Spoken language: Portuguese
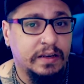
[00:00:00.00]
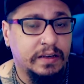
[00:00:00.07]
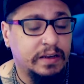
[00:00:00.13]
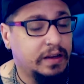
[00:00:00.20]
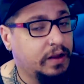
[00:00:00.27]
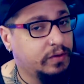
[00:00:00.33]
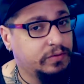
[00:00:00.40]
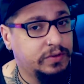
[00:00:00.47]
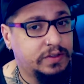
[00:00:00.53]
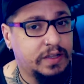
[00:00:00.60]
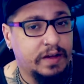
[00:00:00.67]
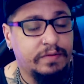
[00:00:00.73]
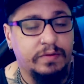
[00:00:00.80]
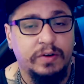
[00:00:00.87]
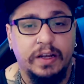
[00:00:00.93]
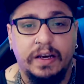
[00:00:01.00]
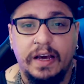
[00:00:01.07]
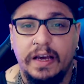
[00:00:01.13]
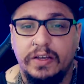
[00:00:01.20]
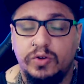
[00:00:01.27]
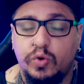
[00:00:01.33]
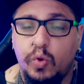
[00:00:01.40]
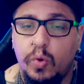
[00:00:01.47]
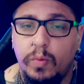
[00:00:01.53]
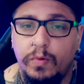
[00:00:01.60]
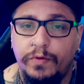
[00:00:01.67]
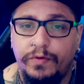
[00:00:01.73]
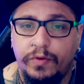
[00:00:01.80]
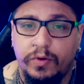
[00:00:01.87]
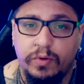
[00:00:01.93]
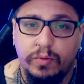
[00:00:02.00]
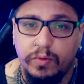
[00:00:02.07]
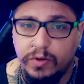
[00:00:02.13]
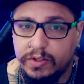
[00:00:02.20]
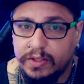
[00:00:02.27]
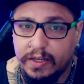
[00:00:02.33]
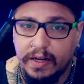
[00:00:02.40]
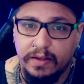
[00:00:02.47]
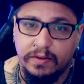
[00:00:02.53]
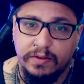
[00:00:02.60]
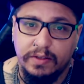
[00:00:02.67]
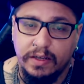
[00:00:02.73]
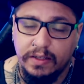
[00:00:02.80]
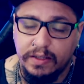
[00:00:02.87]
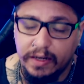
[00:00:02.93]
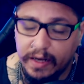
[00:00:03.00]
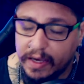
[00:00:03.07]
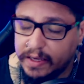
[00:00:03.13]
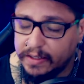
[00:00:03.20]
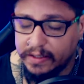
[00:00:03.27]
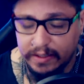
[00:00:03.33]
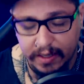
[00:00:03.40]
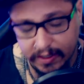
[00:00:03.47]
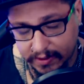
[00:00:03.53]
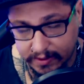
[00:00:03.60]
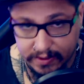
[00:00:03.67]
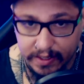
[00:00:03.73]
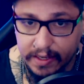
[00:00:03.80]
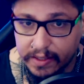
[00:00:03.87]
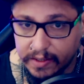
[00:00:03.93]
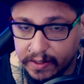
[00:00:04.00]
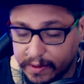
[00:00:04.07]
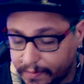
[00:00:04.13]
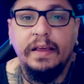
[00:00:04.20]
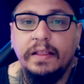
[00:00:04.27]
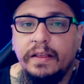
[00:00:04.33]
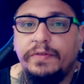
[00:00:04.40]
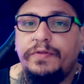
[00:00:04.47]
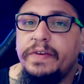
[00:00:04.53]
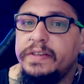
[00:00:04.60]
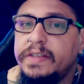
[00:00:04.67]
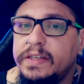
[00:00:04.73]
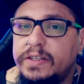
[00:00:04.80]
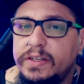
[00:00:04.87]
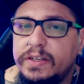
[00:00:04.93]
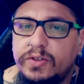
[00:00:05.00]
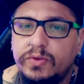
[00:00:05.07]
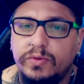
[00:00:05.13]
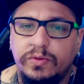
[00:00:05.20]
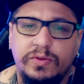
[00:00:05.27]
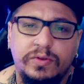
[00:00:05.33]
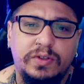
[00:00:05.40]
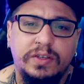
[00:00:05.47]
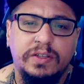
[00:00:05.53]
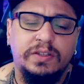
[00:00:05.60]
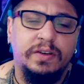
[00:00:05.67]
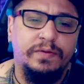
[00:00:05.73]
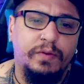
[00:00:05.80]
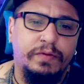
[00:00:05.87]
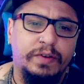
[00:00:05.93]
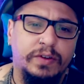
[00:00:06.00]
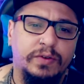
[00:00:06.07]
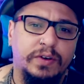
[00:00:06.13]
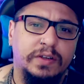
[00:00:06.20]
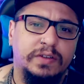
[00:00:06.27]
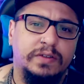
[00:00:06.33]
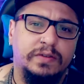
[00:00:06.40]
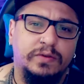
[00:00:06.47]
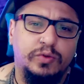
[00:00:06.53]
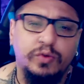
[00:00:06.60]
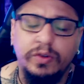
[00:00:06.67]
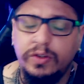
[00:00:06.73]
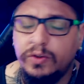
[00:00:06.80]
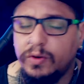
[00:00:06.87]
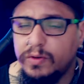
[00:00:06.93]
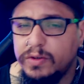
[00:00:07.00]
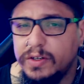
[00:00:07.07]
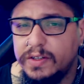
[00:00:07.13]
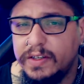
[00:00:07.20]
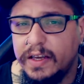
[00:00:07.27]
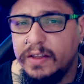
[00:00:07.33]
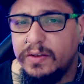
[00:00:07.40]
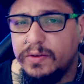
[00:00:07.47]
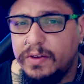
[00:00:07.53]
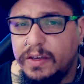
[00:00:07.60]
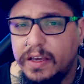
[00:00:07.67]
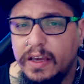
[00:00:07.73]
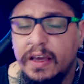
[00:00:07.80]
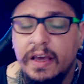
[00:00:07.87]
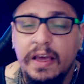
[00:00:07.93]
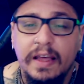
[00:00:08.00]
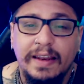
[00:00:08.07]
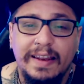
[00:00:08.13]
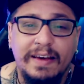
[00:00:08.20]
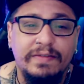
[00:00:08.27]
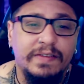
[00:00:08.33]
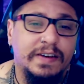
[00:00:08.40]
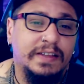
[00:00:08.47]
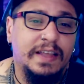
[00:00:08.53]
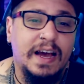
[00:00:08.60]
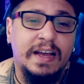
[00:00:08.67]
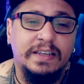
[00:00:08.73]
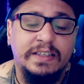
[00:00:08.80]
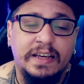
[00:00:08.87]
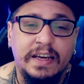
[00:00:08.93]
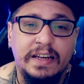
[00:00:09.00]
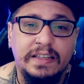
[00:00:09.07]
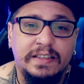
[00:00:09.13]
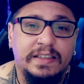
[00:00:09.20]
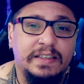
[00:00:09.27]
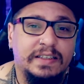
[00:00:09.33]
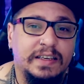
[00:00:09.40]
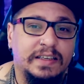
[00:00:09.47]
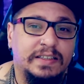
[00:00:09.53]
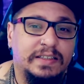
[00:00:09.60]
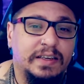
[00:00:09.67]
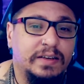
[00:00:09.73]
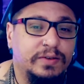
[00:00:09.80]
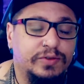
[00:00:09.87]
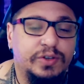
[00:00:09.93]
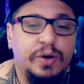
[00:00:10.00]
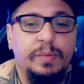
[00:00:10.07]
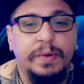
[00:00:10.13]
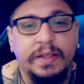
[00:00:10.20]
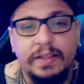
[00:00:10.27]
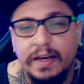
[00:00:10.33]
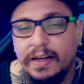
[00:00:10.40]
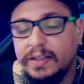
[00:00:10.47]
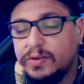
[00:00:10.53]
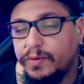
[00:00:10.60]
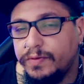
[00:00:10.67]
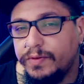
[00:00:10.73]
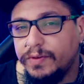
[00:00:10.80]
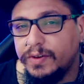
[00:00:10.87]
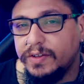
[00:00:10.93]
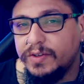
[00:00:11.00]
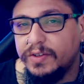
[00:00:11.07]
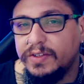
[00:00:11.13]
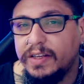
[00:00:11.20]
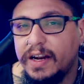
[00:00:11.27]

não estavam legais como foram mostrados na E3 e etc. Em defesa disso, um dos desenvolvedores tweetou dizendo que, na verdade, eles esqueceram de aumentar aumentar as configurações